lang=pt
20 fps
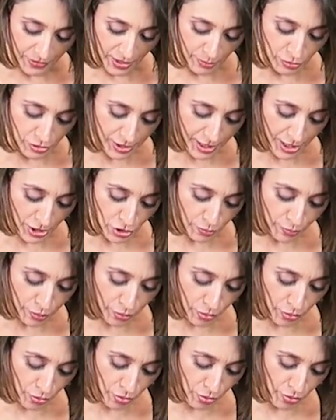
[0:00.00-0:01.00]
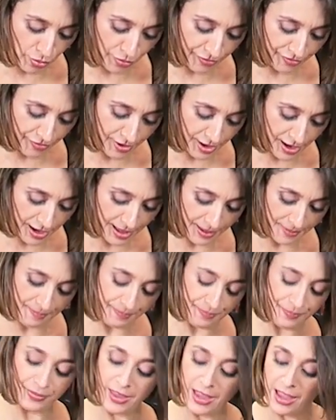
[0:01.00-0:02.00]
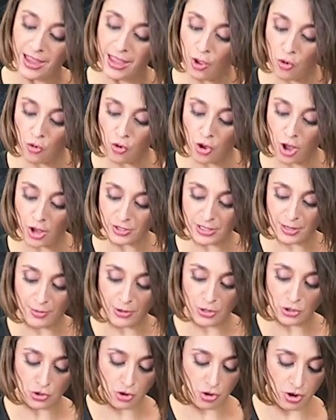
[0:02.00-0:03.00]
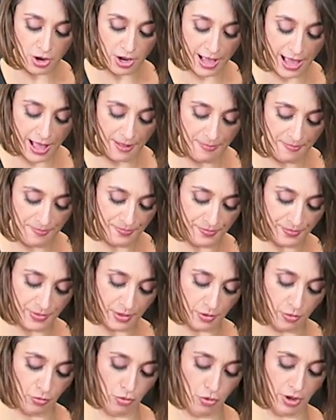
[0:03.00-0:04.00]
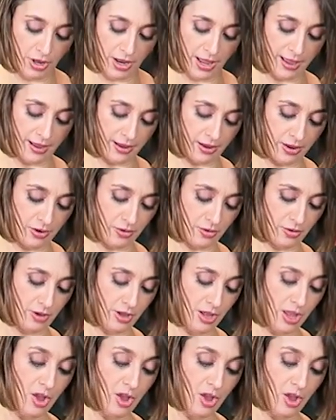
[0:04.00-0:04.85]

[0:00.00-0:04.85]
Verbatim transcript: Da mussarela de búfala. Eu gosto também de colocar orégano.